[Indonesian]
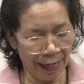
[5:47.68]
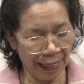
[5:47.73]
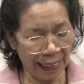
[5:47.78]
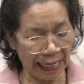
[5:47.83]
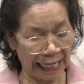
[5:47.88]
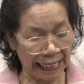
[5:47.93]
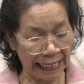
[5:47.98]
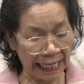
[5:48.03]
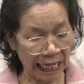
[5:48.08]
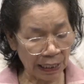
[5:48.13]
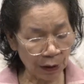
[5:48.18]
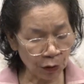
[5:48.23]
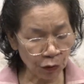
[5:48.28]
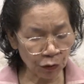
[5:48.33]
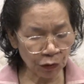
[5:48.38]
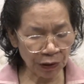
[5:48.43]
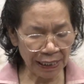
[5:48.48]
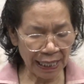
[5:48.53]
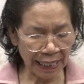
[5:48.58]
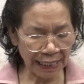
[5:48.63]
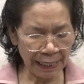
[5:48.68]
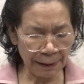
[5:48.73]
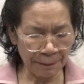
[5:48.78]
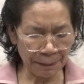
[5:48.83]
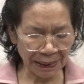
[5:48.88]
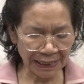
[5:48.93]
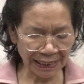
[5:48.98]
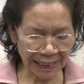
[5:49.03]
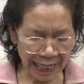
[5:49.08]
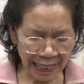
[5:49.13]
Karena kuk yang
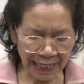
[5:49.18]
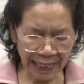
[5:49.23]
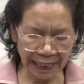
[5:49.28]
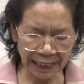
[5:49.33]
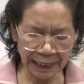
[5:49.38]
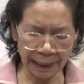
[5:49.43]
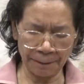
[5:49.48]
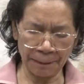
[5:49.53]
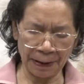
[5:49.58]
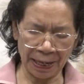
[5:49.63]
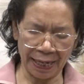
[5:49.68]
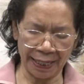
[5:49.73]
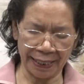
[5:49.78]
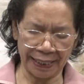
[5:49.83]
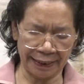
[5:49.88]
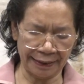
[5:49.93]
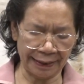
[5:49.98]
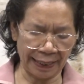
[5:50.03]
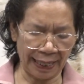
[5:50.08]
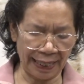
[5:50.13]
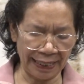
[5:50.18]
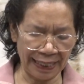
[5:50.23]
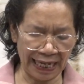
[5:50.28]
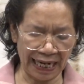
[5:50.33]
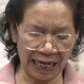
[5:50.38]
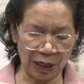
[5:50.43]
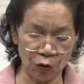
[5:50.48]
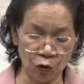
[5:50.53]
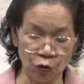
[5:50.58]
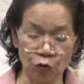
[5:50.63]
dipasangkan kepada kita
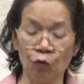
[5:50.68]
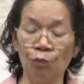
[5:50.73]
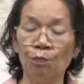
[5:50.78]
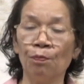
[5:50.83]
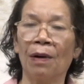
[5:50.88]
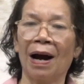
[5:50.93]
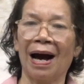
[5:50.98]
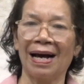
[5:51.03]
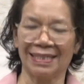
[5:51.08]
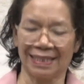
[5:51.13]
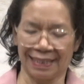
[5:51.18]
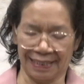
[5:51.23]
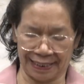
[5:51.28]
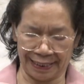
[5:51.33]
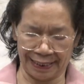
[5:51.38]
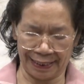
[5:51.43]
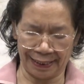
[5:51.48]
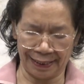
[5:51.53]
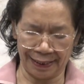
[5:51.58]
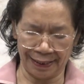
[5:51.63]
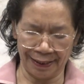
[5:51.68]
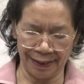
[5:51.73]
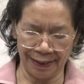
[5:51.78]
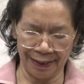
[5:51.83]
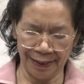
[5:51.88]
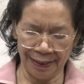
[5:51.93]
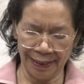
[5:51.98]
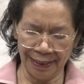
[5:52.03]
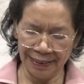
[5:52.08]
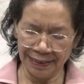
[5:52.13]
adalah hukum kasih.
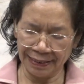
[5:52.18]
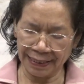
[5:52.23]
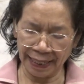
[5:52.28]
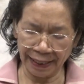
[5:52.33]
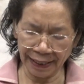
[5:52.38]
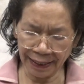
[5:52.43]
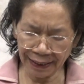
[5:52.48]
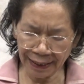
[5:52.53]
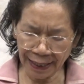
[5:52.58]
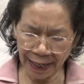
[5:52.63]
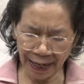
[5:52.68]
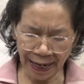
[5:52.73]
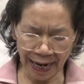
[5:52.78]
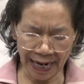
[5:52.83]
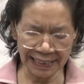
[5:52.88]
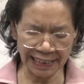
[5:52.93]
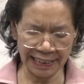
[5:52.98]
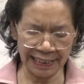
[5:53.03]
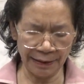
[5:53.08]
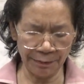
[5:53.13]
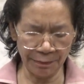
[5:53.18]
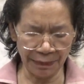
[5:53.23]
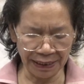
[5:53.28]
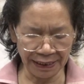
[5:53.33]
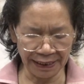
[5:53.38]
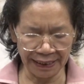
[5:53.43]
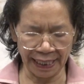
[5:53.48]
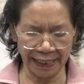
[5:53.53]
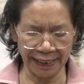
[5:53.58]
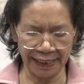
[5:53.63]
Sehingga kasih
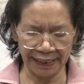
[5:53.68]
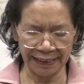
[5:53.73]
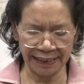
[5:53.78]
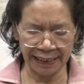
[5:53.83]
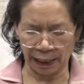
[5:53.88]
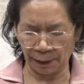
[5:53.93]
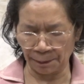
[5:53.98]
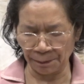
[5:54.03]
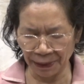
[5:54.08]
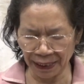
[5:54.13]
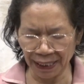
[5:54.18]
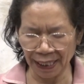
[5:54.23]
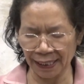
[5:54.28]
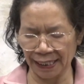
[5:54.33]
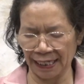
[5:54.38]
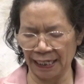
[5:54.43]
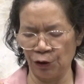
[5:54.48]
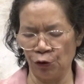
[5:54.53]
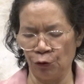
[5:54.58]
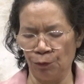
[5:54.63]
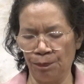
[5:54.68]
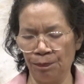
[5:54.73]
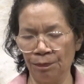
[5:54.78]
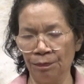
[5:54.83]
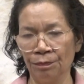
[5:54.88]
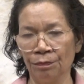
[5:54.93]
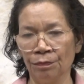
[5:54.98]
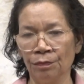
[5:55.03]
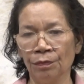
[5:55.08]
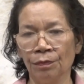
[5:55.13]
menjadi cerminan hidup
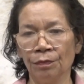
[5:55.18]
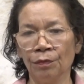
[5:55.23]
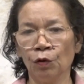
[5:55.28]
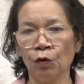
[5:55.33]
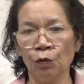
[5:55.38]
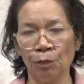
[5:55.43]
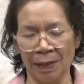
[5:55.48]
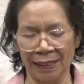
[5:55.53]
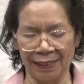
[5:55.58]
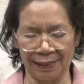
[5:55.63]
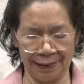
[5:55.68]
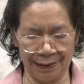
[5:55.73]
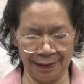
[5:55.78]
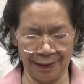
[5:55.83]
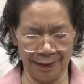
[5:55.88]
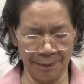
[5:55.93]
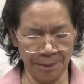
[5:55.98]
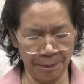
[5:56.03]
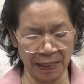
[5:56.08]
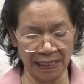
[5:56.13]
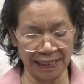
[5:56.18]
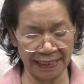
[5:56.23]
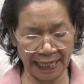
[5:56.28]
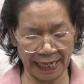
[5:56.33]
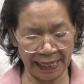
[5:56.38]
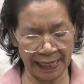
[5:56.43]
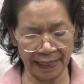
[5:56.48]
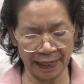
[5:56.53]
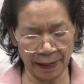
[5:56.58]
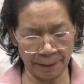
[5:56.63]
umat
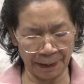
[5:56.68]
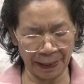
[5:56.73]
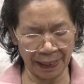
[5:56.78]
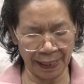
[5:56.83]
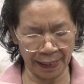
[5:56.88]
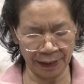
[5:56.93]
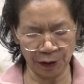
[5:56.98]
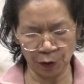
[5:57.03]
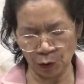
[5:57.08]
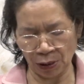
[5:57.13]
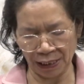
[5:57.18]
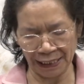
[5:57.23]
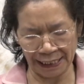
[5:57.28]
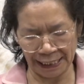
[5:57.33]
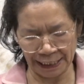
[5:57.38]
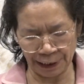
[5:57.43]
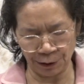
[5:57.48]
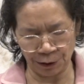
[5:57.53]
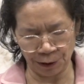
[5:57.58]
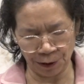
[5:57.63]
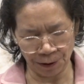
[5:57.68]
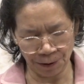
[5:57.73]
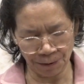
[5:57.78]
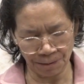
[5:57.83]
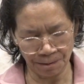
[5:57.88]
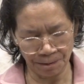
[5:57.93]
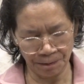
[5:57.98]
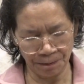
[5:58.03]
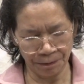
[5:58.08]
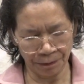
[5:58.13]
percaya kepada Tuhan Yesus.
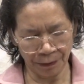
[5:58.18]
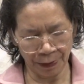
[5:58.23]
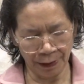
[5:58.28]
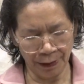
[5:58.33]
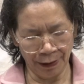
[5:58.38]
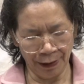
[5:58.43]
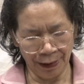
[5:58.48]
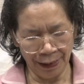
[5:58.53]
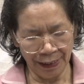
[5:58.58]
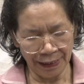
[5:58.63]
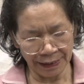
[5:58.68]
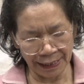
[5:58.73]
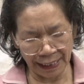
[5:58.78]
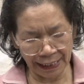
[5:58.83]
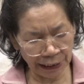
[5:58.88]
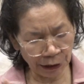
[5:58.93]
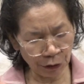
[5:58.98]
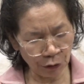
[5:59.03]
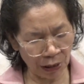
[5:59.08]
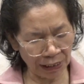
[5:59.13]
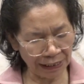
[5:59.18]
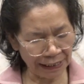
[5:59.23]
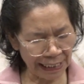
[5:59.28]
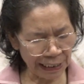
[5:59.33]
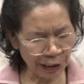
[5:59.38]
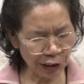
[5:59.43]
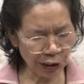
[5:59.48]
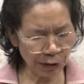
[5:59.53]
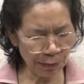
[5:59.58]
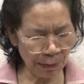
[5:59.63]
Jadi Tuhan
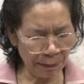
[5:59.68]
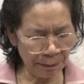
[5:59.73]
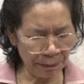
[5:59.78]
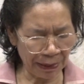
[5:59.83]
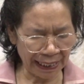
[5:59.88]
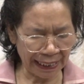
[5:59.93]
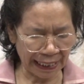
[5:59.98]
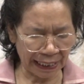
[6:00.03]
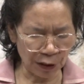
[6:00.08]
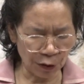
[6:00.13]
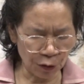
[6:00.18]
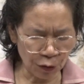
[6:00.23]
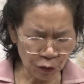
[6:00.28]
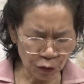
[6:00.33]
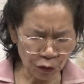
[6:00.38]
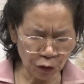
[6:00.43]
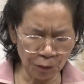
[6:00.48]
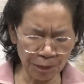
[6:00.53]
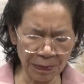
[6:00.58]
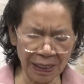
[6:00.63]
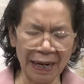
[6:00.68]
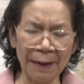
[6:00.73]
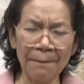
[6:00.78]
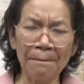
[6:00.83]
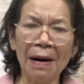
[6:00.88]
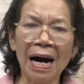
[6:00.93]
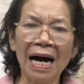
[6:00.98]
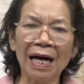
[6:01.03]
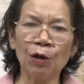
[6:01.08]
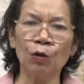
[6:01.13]
Yesus memberikan hukum yang
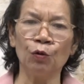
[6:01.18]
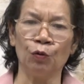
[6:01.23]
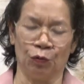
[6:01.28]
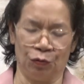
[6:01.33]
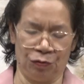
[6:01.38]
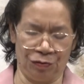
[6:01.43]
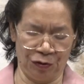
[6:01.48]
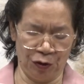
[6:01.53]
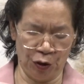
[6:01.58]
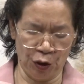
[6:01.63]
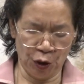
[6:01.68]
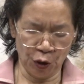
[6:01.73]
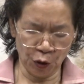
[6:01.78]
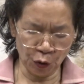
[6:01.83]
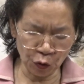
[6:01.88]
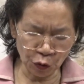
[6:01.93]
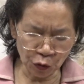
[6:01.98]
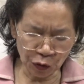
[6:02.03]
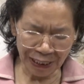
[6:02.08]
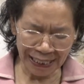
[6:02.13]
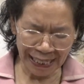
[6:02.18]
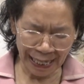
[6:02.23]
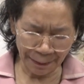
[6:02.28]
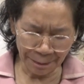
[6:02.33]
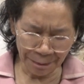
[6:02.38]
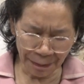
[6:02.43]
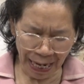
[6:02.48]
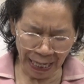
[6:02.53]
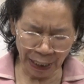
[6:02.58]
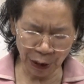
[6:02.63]
baru, kuk
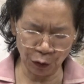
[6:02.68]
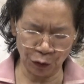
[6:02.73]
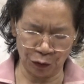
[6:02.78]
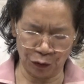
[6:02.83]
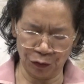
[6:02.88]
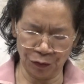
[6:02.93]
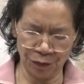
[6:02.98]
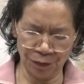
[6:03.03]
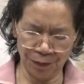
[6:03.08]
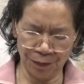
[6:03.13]
yang baru,